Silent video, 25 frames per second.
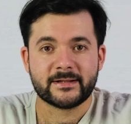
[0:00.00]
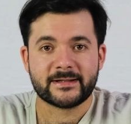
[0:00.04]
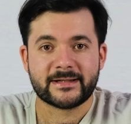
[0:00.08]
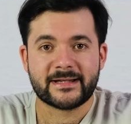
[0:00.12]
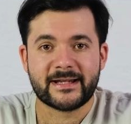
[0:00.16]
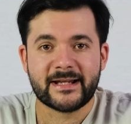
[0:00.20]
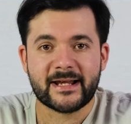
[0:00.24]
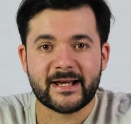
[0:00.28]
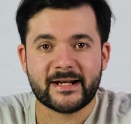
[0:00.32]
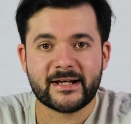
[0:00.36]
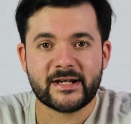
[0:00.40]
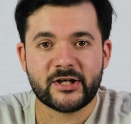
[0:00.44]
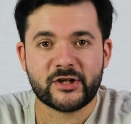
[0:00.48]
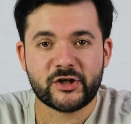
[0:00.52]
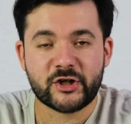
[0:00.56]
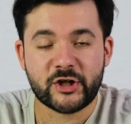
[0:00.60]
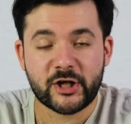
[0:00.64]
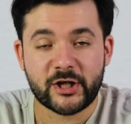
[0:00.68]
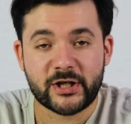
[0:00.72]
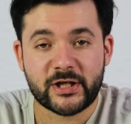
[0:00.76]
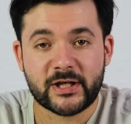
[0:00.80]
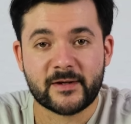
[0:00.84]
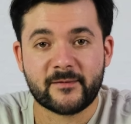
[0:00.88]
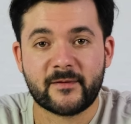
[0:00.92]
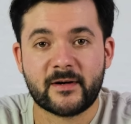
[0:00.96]
Для
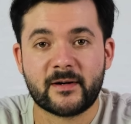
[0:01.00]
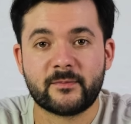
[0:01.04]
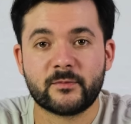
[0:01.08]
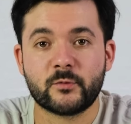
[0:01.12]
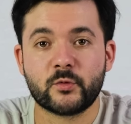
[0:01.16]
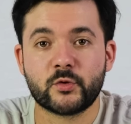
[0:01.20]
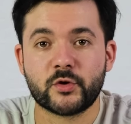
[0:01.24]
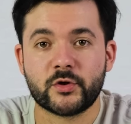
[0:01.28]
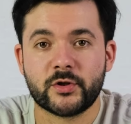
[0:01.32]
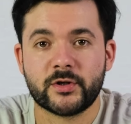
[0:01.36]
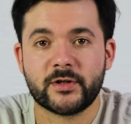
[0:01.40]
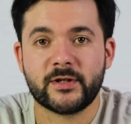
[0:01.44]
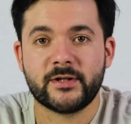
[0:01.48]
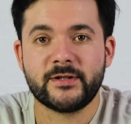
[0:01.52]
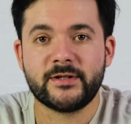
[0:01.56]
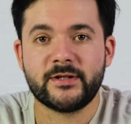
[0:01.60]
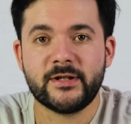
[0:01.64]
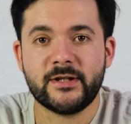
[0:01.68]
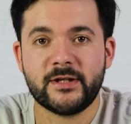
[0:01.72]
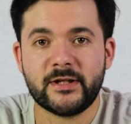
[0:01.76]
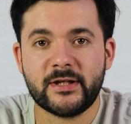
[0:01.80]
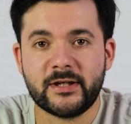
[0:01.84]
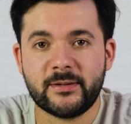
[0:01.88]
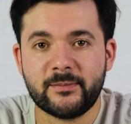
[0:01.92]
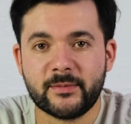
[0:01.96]
лечения вам нужно найти
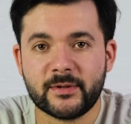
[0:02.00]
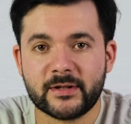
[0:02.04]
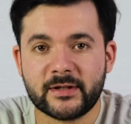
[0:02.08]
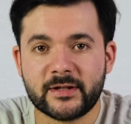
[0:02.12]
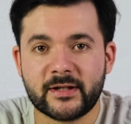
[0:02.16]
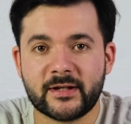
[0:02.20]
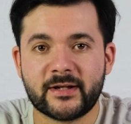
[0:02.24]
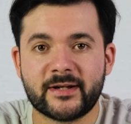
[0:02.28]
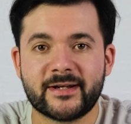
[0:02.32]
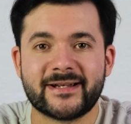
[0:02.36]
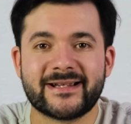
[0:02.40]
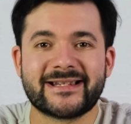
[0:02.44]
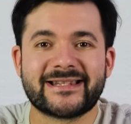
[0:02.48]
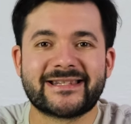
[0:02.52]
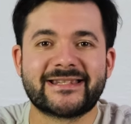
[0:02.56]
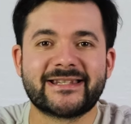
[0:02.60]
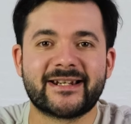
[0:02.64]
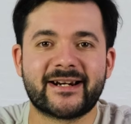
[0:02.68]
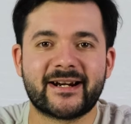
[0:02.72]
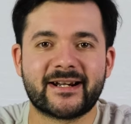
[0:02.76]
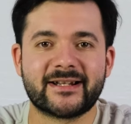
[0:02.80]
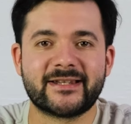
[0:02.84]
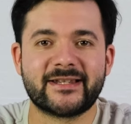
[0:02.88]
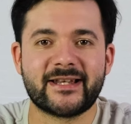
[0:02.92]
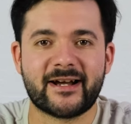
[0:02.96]
именно
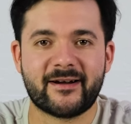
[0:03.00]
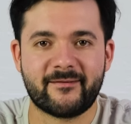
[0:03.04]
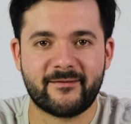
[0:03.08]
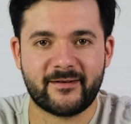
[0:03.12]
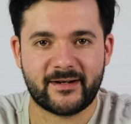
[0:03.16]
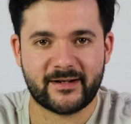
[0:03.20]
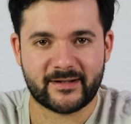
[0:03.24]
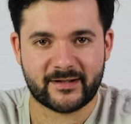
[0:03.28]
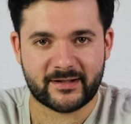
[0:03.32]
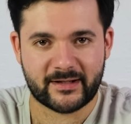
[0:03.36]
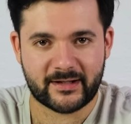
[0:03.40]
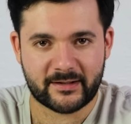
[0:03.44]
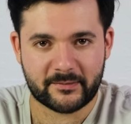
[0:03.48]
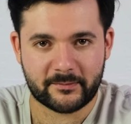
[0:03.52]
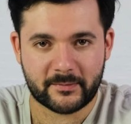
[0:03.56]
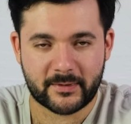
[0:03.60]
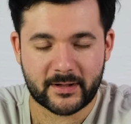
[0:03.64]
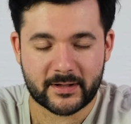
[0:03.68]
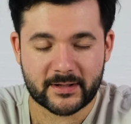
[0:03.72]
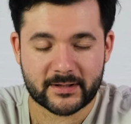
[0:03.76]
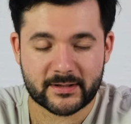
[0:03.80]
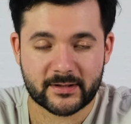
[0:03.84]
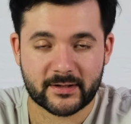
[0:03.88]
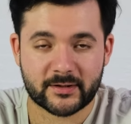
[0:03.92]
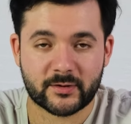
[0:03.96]
сыродавленное
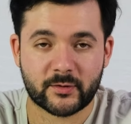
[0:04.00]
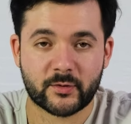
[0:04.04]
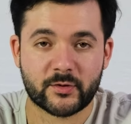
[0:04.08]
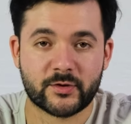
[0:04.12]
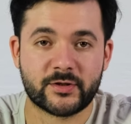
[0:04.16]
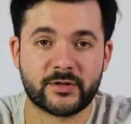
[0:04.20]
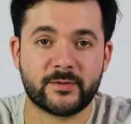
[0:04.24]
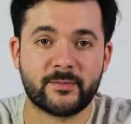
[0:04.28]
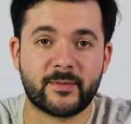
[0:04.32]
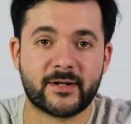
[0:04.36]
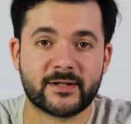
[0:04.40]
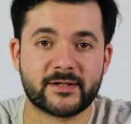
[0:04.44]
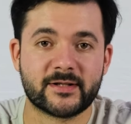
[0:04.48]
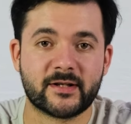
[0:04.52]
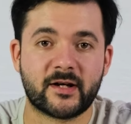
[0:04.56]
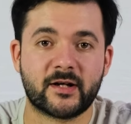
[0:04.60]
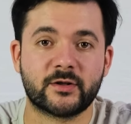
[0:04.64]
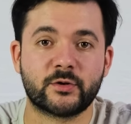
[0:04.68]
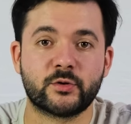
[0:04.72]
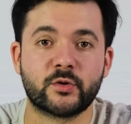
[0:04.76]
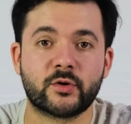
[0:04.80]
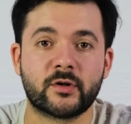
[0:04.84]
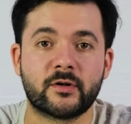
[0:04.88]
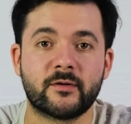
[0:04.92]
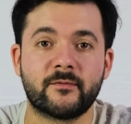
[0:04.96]
масло, то есть масло,
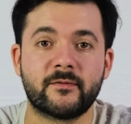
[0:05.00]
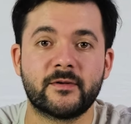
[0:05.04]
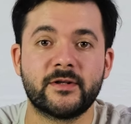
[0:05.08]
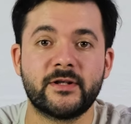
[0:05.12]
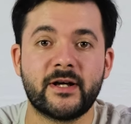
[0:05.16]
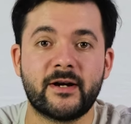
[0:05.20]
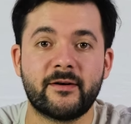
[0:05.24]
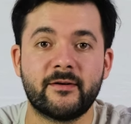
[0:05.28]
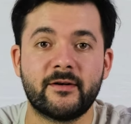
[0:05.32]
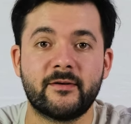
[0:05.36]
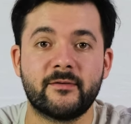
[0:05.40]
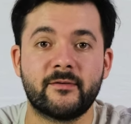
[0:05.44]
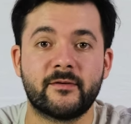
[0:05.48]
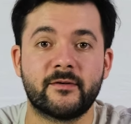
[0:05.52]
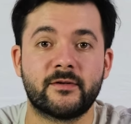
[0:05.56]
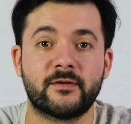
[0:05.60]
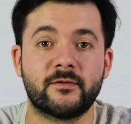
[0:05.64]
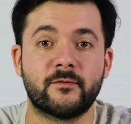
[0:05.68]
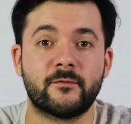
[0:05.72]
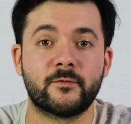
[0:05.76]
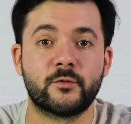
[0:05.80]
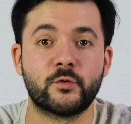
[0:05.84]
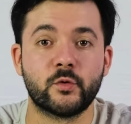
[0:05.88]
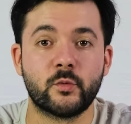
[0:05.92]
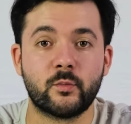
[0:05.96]
которое выдавливает
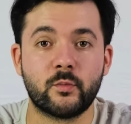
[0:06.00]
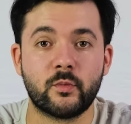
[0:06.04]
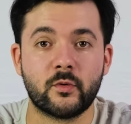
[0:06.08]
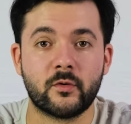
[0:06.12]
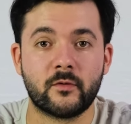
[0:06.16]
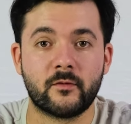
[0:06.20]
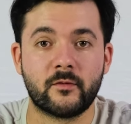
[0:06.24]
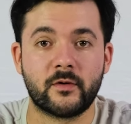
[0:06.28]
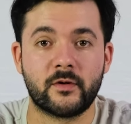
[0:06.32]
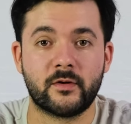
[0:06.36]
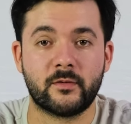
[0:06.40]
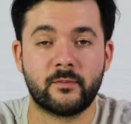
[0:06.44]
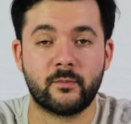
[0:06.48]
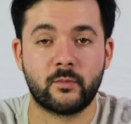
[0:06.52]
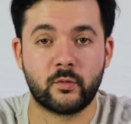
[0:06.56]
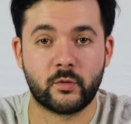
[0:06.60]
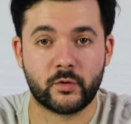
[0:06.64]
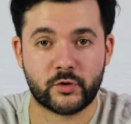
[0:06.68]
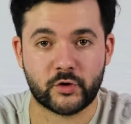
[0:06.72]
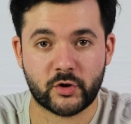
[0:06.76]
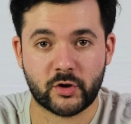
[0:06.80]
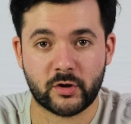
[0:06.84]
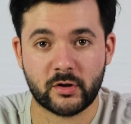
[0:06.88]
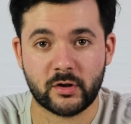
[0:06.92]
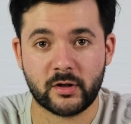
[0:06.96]
в дубовых
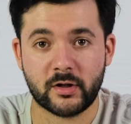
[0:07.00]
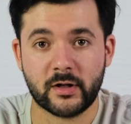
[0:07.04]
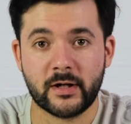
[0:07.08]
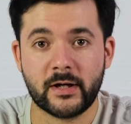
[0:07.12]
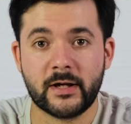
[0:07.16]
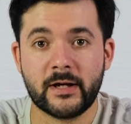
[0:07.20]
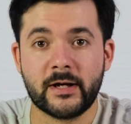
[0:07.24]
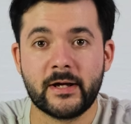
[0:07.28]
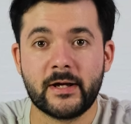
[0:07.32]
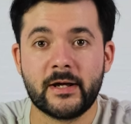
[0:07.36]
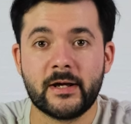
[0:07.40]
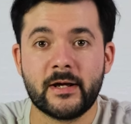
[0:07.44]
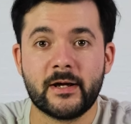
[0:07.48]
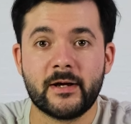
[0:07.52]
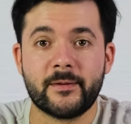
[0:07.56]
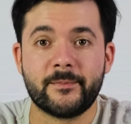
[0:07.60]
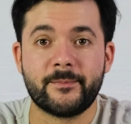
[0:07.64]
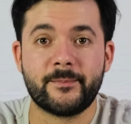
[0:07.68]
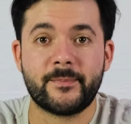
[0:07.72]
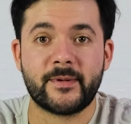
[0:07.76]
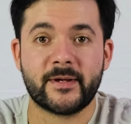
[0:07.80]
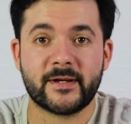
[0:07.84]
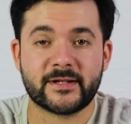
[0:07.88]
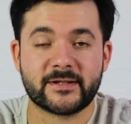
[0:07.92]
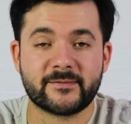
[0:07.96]
бочках
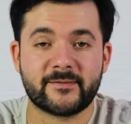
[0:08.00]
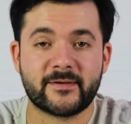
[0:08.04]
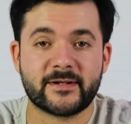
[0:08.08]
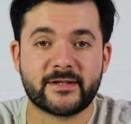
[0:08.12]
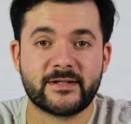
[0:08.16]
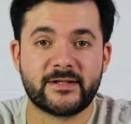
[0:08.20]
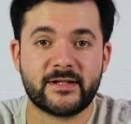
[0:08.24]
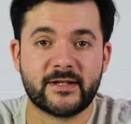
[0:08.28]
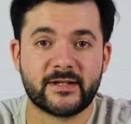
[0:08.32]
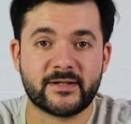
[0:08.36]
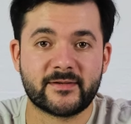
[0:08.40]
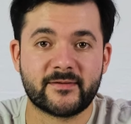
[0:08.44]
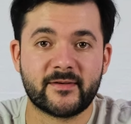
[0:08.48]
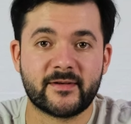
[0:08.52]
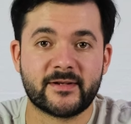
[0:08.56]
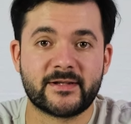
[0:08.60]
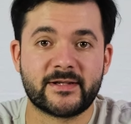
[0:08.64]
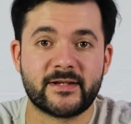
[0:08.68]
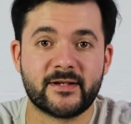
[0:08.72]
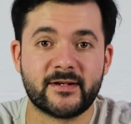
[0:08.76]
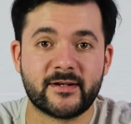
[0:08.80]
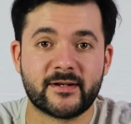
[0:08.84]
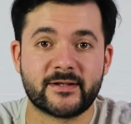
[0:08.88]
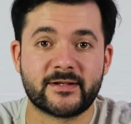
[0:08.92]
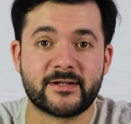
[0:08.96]
без воздействия
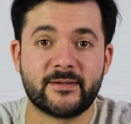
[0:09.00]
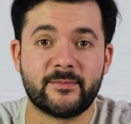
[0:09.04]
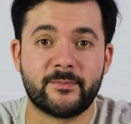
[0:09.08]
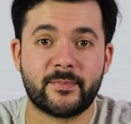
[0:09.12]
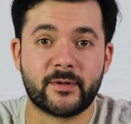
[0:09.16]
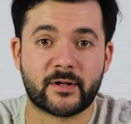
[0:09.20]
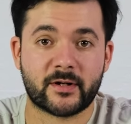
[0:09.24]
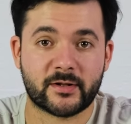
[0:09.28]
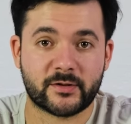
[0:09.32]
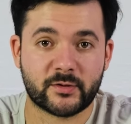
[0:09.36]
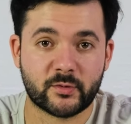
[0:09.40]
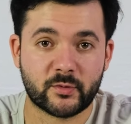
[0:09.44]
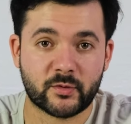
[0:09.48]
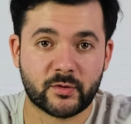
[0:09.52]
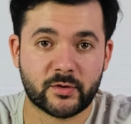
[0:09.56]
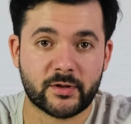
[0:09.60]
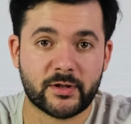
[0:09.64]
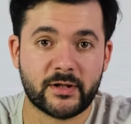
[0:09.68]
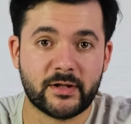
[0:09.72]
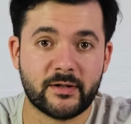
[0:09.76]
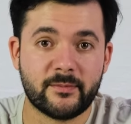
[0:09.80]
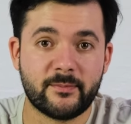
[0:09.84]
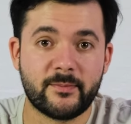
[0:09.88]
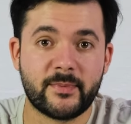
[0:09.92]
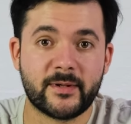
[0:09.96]
сильных температур
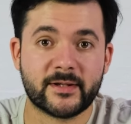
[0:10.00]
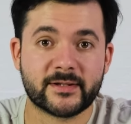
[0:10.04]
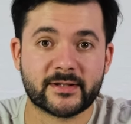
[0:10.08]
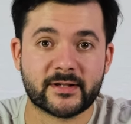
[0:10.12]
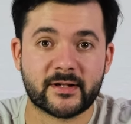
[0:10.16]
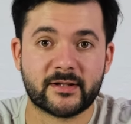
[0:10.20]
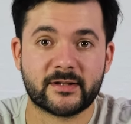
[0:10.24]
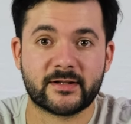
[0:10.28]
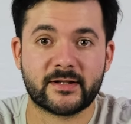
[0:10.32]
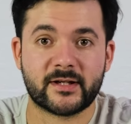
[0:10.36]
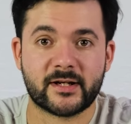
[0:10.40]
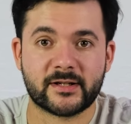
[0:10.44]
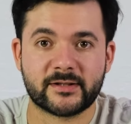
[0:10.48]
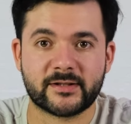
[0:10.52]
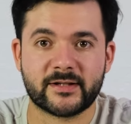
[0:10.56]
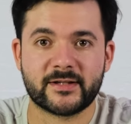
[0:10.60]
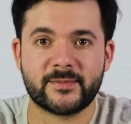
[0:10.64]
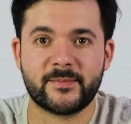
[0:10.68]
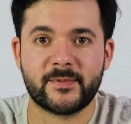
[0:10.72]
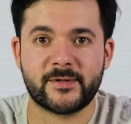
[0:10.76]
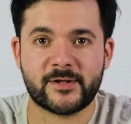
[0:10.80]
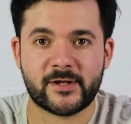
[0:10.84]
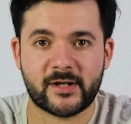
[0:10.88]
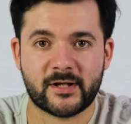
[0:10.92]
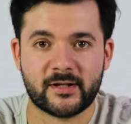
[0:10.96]
и без контакта с
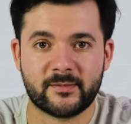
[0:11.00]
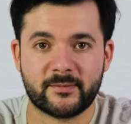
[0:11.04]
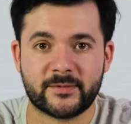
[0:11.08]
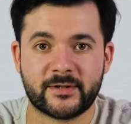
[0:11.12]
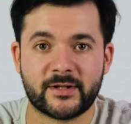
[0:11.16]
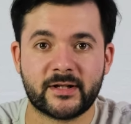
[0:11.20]
металлом.